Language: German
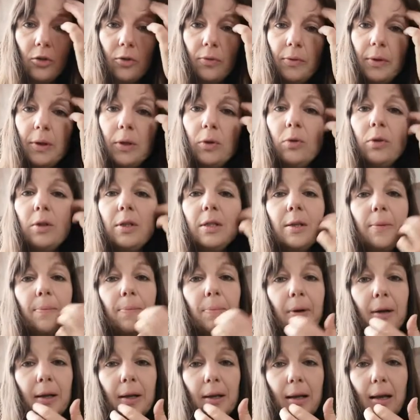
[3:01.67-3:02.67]
Also wenn du diese
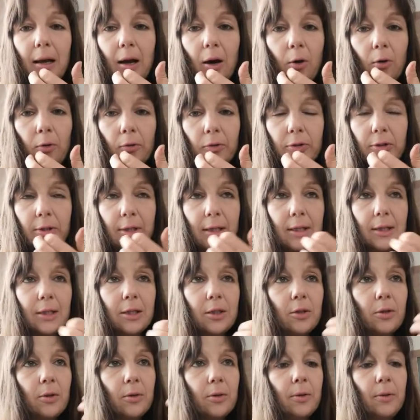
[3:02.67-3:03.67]
Brille
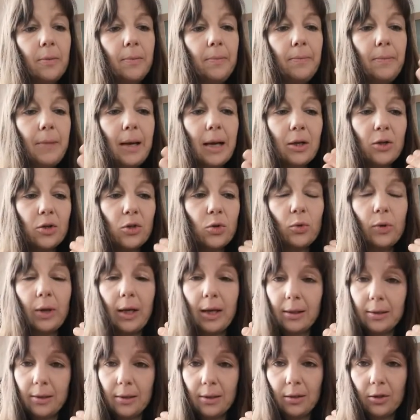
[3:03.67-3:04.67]
aufsetzt, merkst du
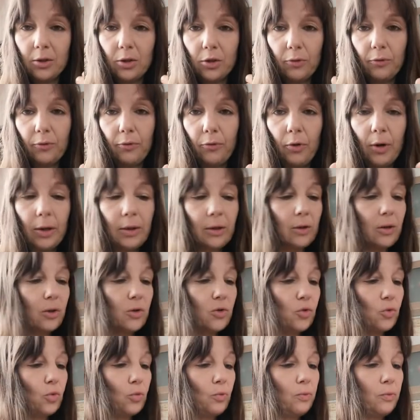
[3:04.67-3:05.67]
erstens sofort,
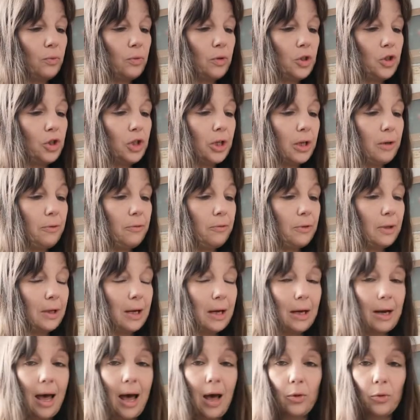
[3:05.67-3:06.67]
dass du die Schrift
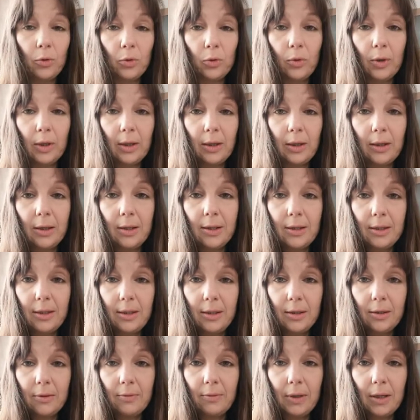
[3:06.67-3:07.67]
klar und deutlich
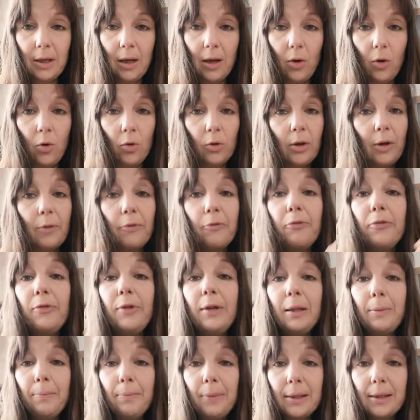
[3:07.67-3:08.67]
siehst wieder oder
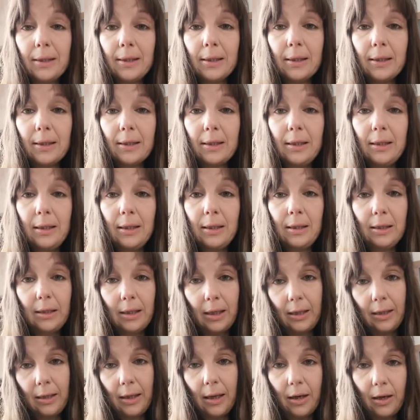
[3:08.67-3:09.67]
viel besser siehst,
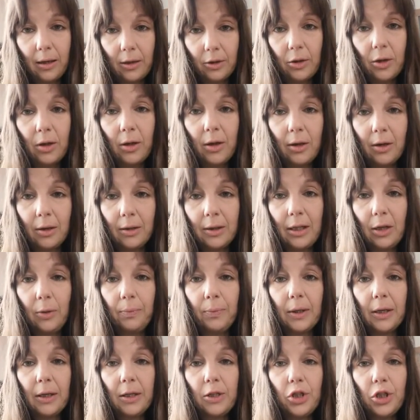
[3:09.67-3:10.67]
je nach
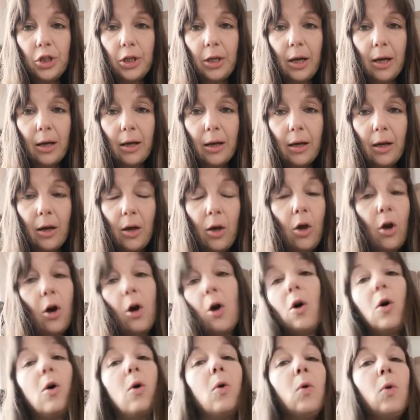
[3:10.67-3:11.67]
Dioptrinstärke.
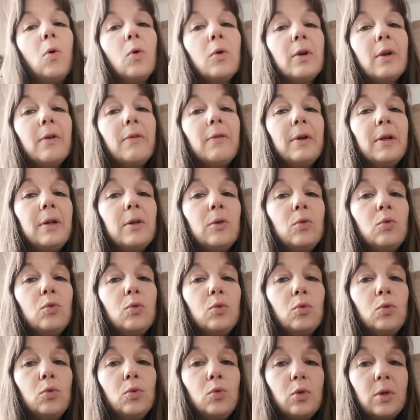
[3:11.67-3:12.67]
Oder wenn
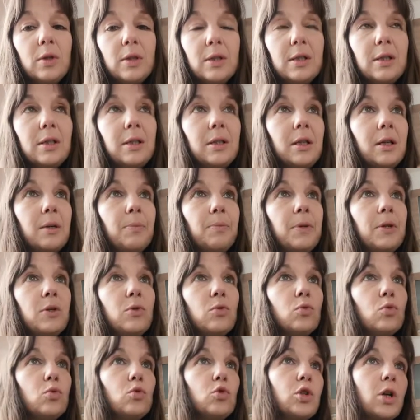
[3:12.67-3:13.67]
du kurzsichtig
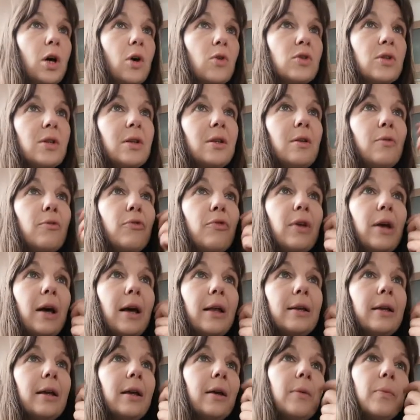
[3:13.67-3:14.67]
bist und du schaust in die
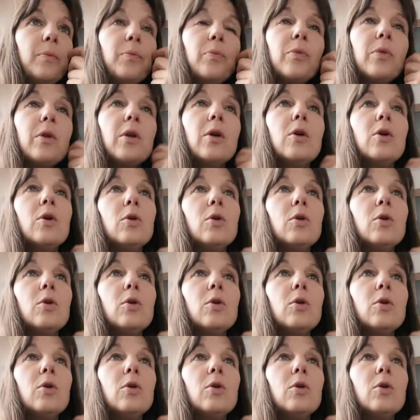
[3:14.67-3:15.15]
Ferne